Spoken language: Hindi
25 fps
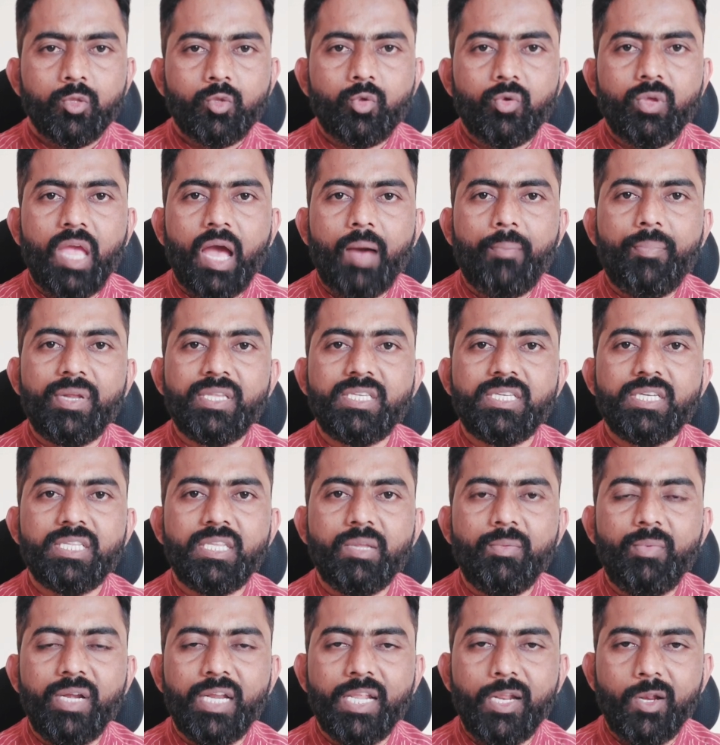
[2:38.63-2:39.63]
तो यहाँ पर
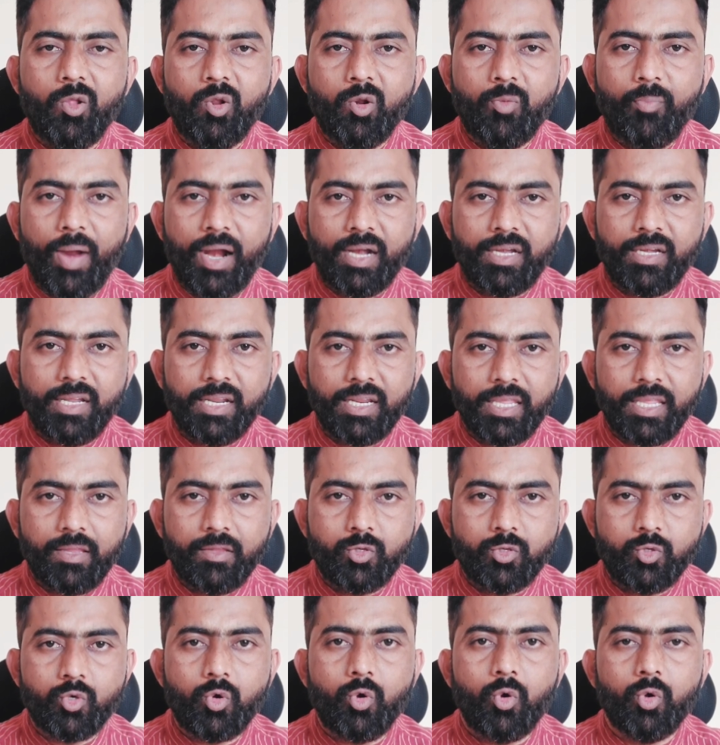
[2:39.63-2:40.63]
जितने भी डिलीवरी पार्टनर
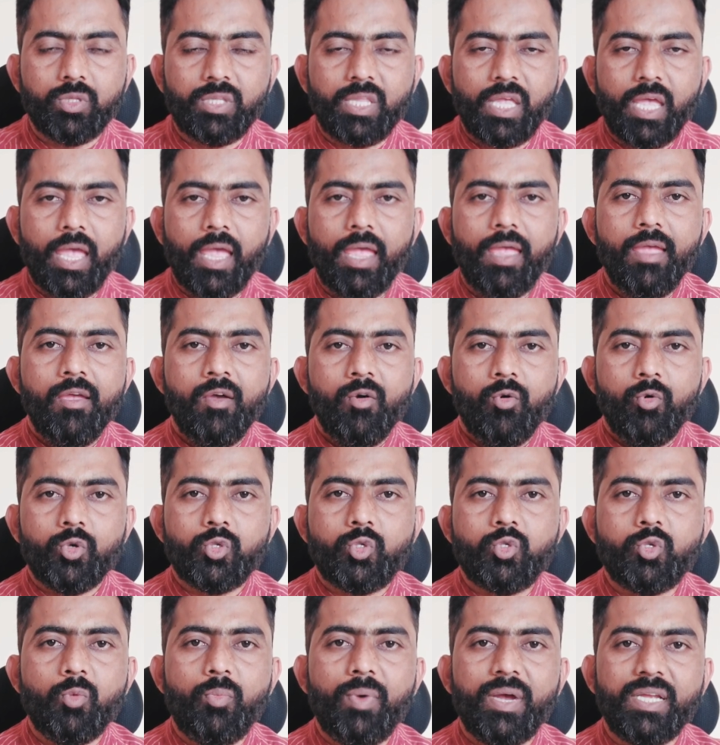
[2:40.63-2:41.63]
जो होते हैं वो
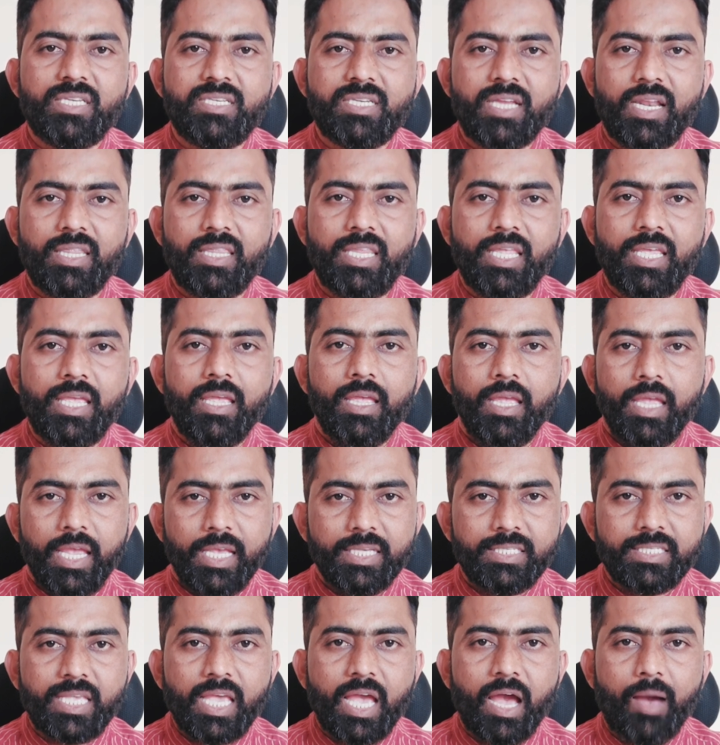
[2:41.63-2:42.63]
सुबह जल्दी
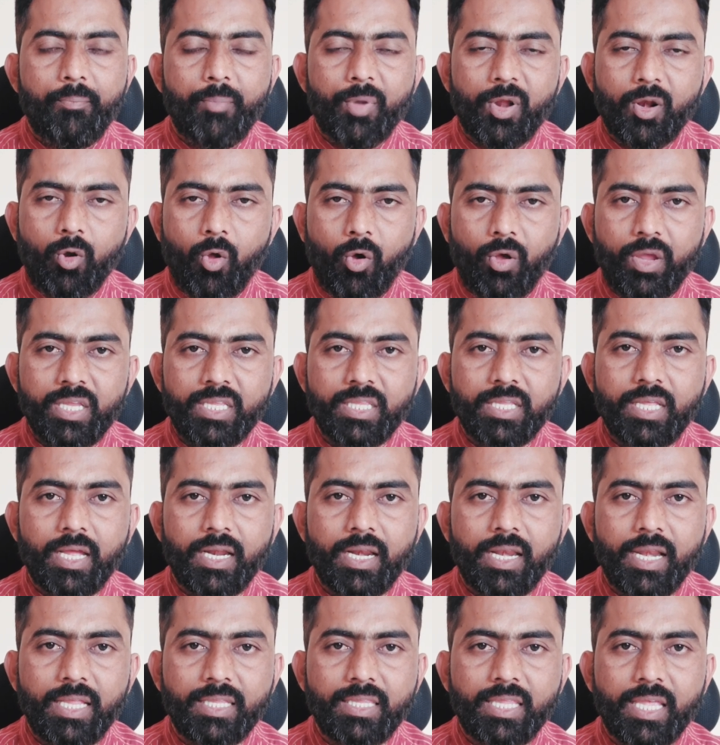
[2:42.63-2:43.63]
इसके यहाँ पर लॉगिन
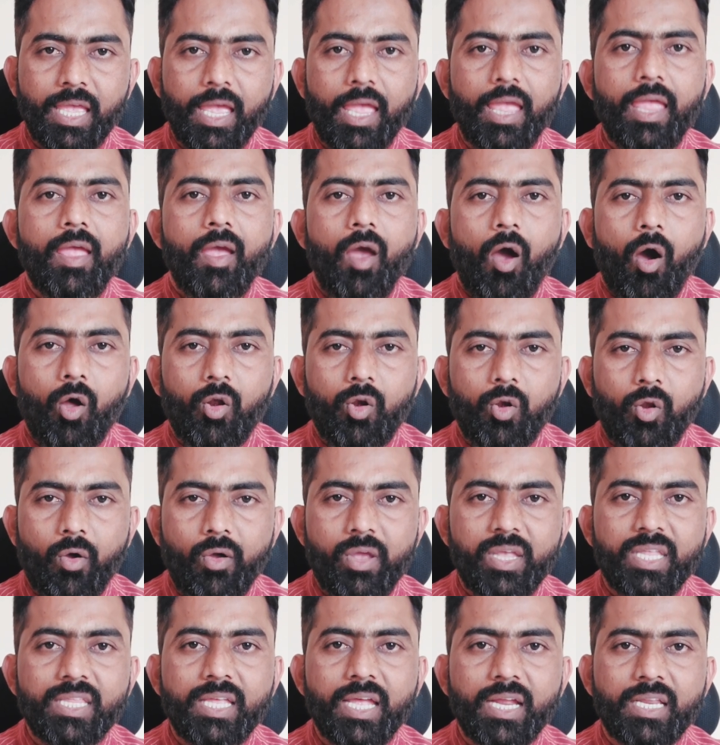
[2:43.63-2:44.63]
कर लेते हैं और
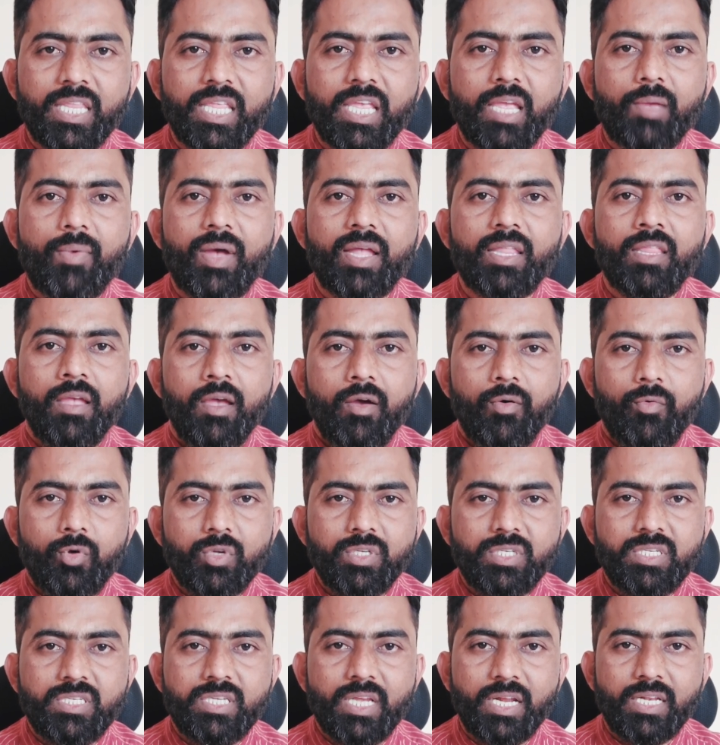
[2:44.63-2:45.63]
लॉगिन करने के बाद
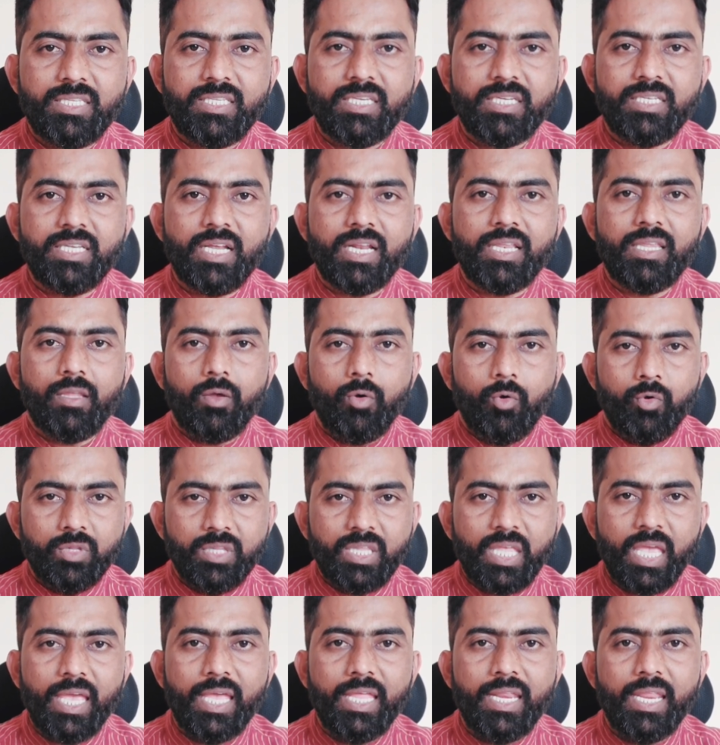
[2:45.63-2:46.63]
वो जल्द से जल्द
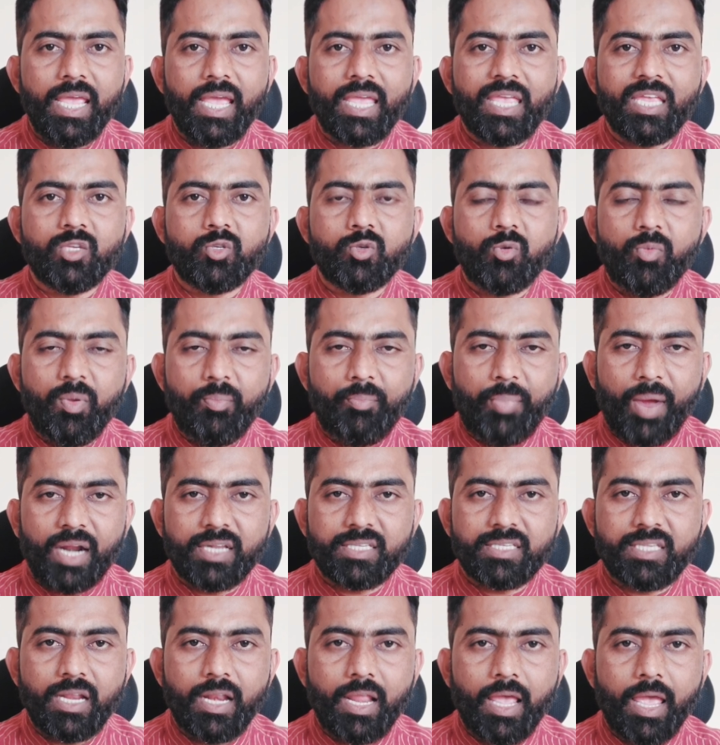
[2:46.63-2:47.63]
उनके एरिया के जो भी
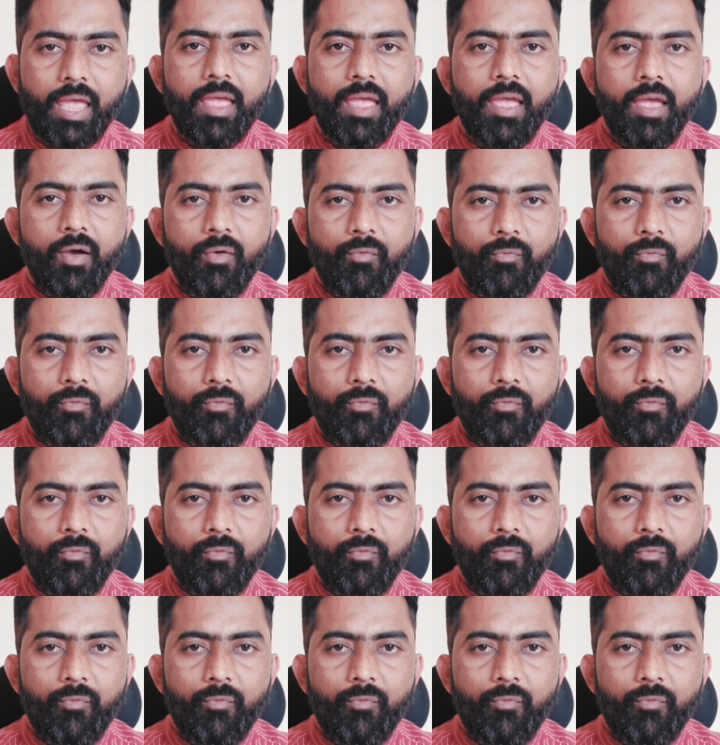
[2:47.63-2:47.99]
पार्सल है